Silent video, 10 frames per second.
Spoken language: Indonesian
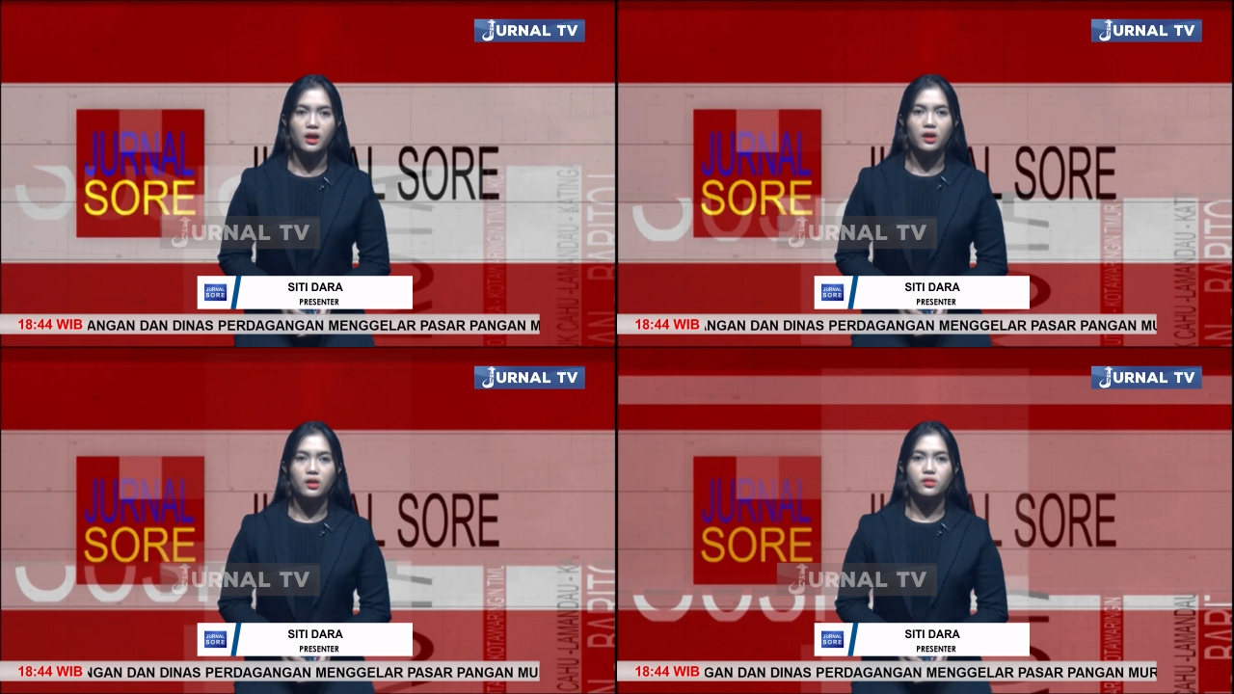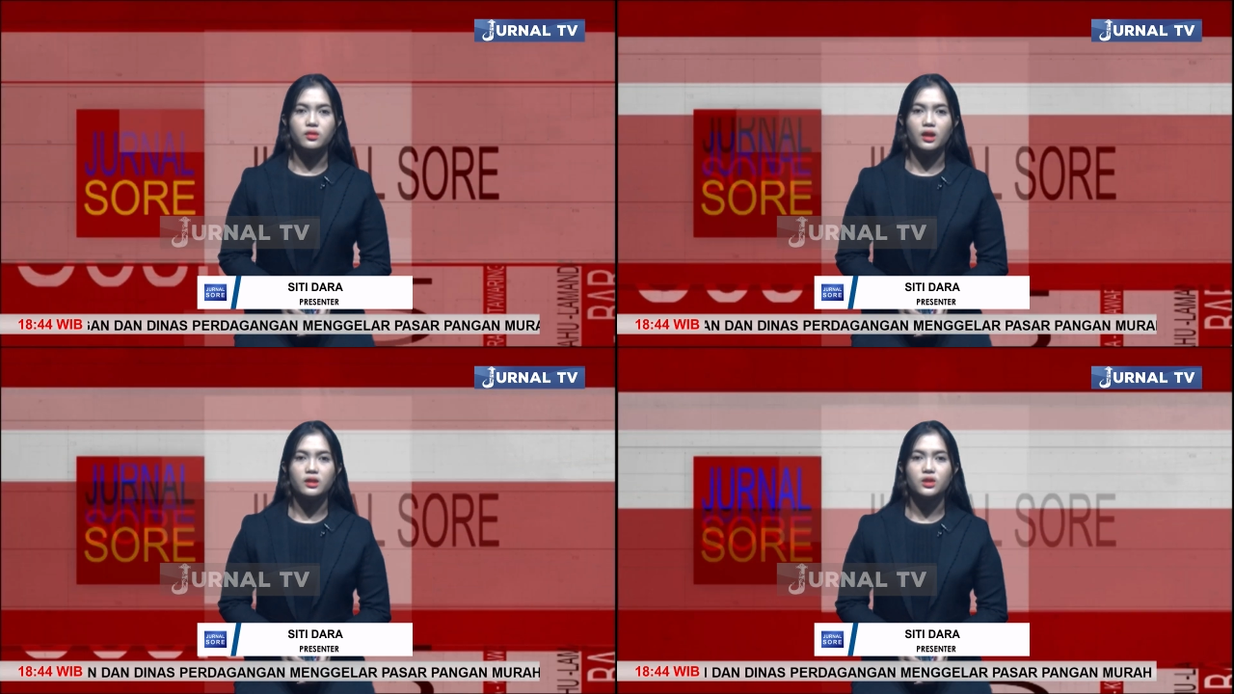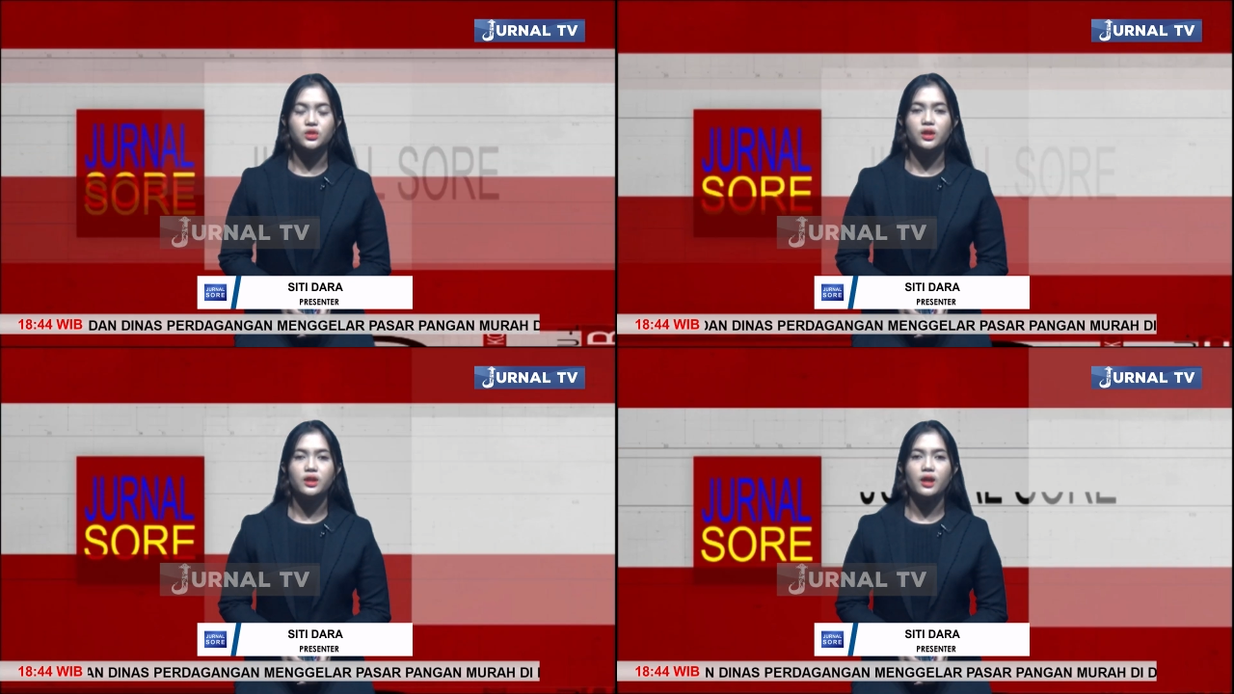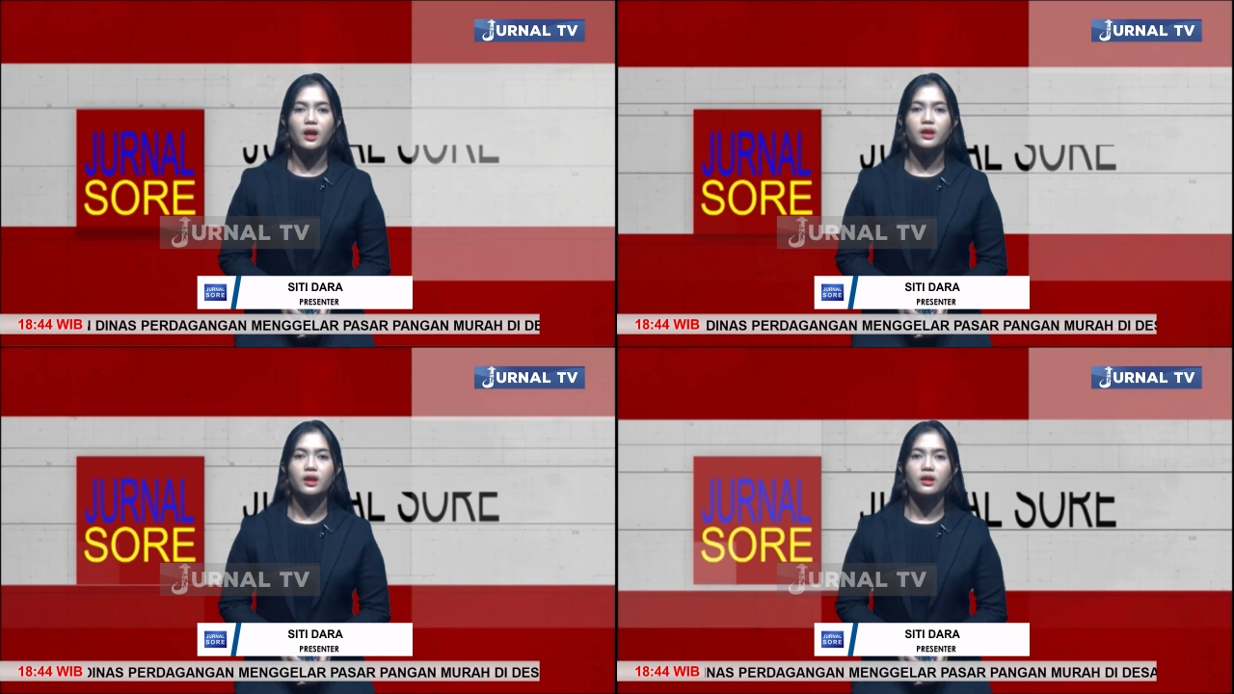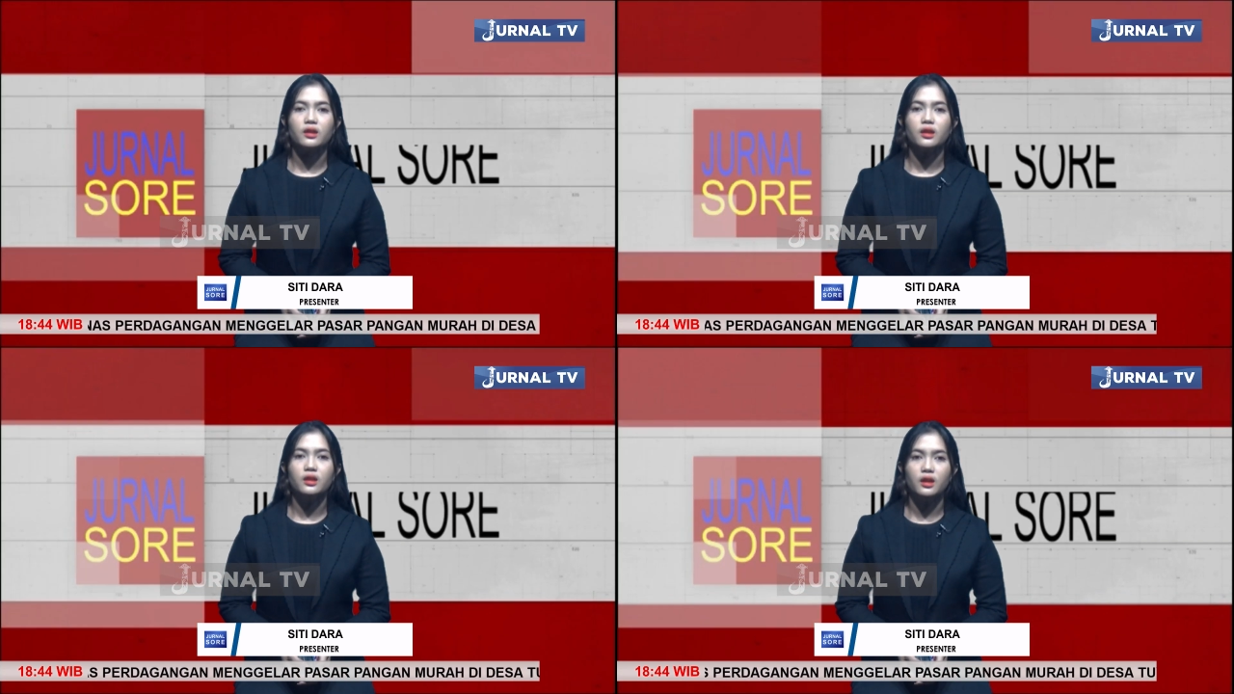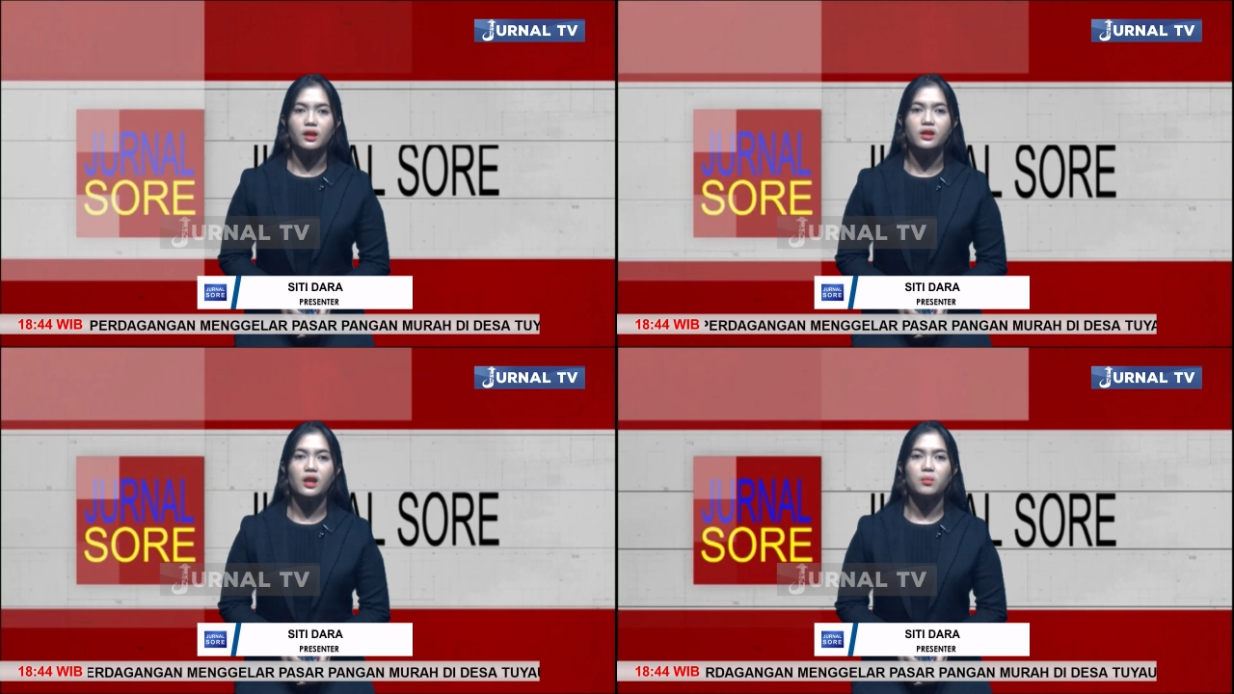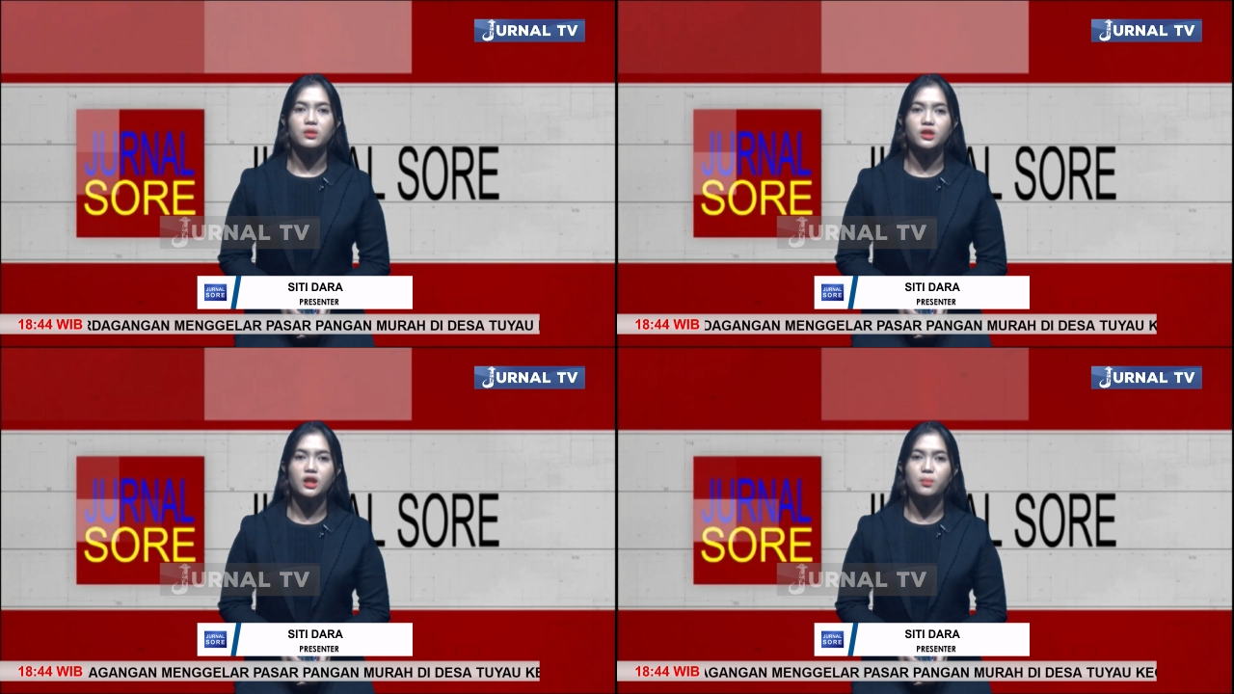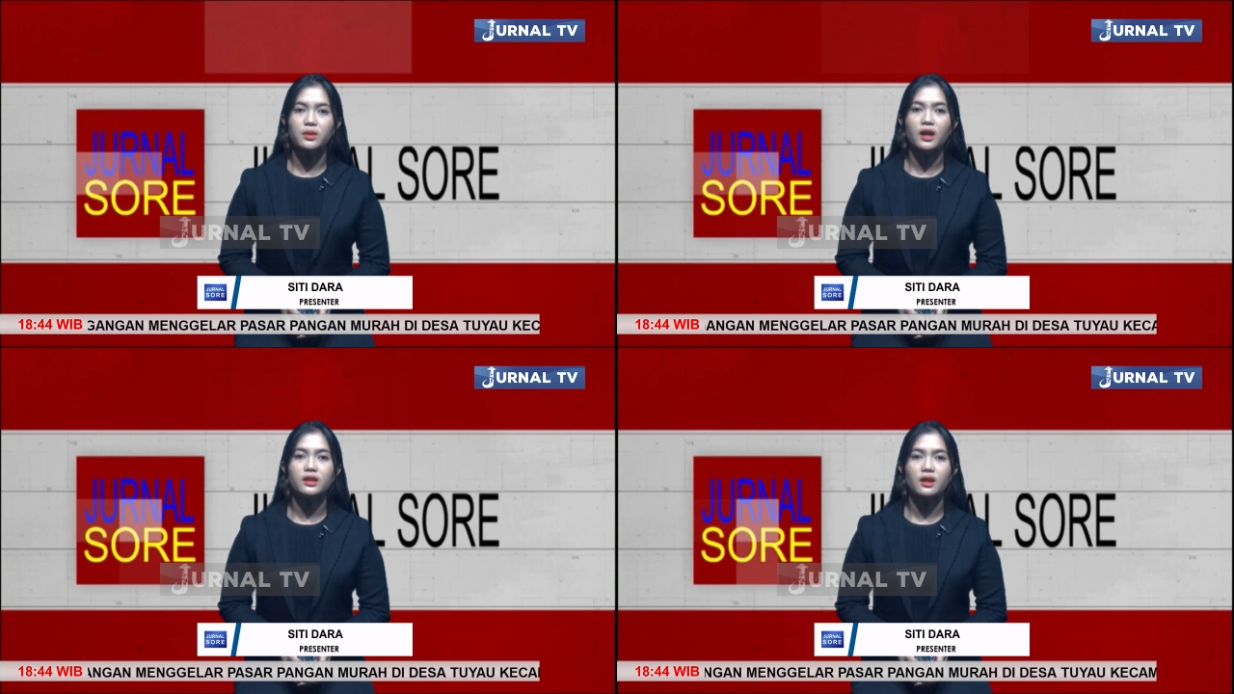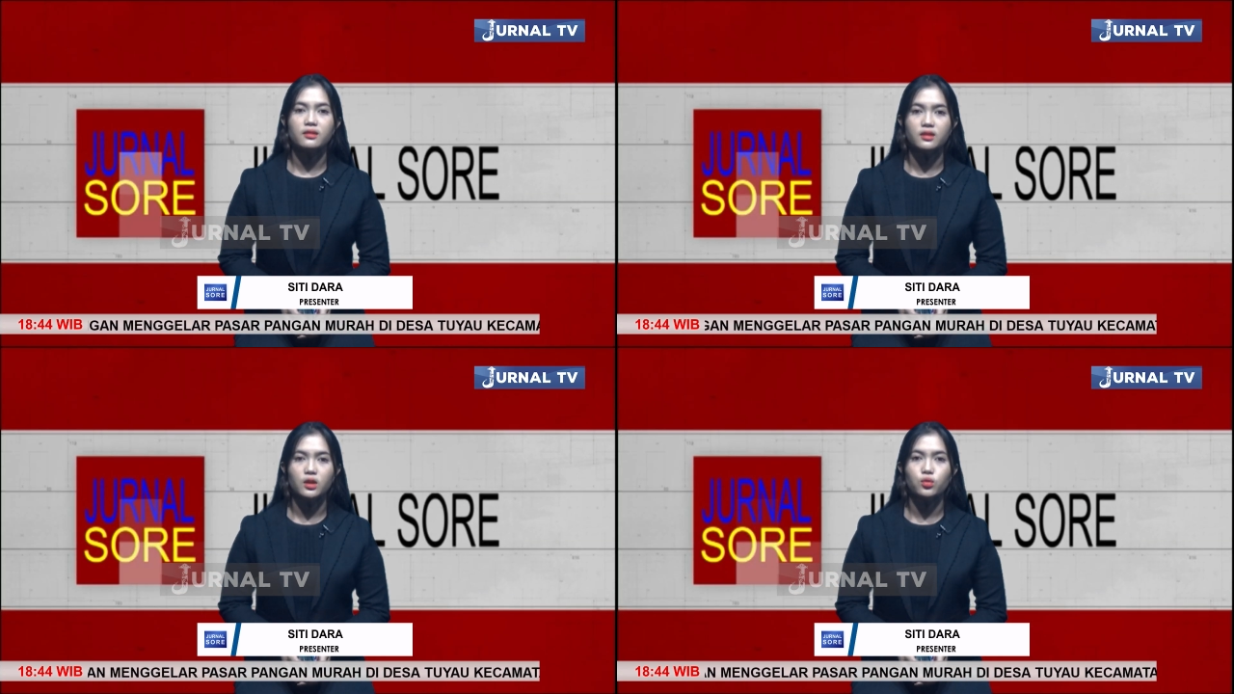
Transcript: sering terjadi akhir-akhir ini dan menjadi perhatian serius